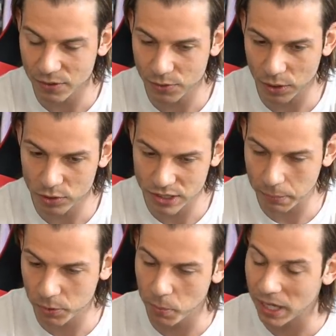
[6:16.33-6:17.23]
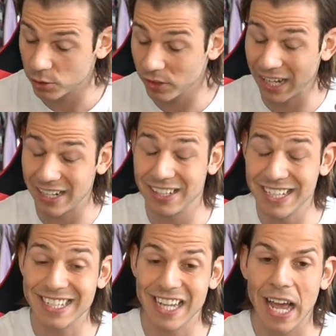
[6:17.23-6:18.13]
was für ein Konzept du machst und an
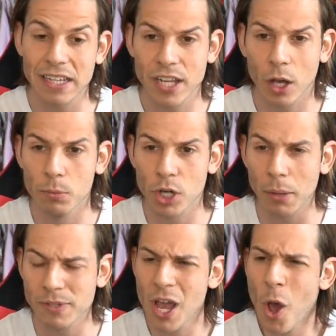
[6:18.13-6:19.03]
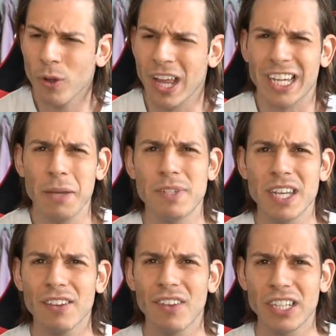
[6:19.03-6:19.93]
Designs herumschraubst und dann gibt es
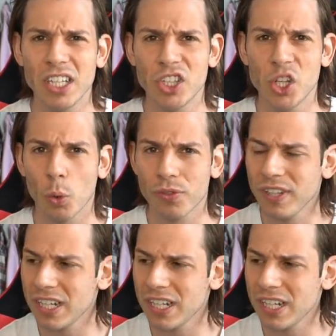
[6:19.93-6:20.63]
irgendwelche Idioten,